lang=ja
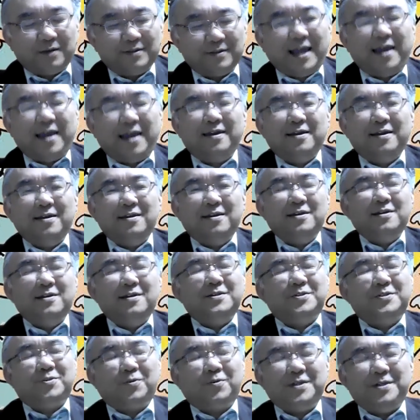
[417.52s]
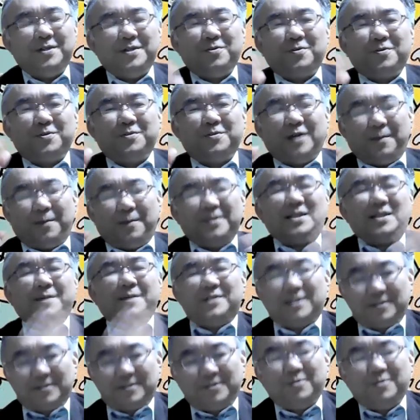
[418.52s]
で承認欲求がめちゃ
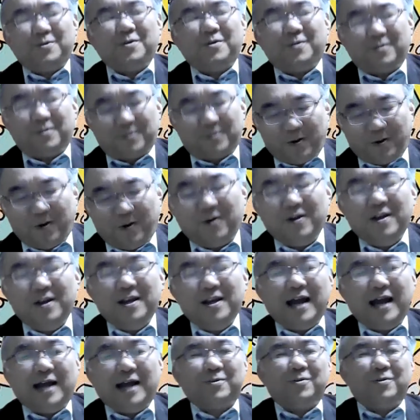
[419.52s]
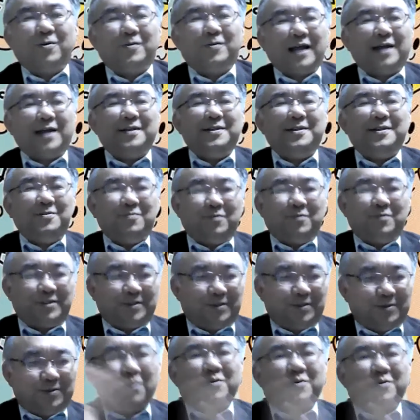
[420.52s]
めちゃ強いのとあと他人を
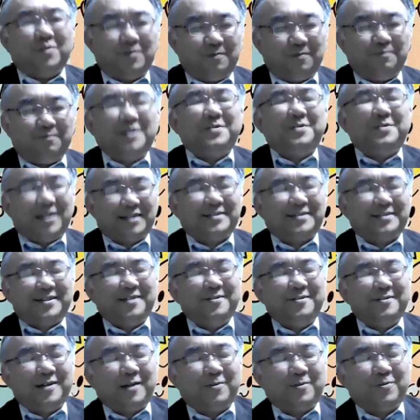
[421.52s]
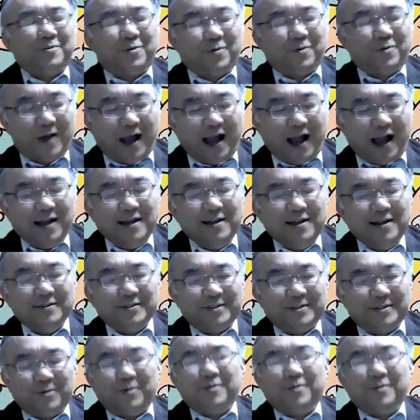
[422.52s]
すごく見下すっていうようなところが
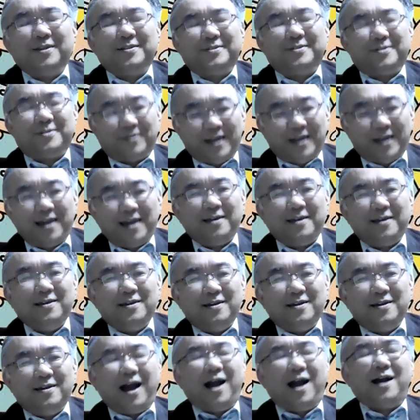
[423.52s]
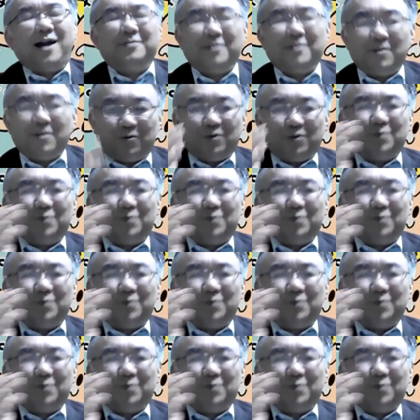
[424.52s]
強いんですよね。あんな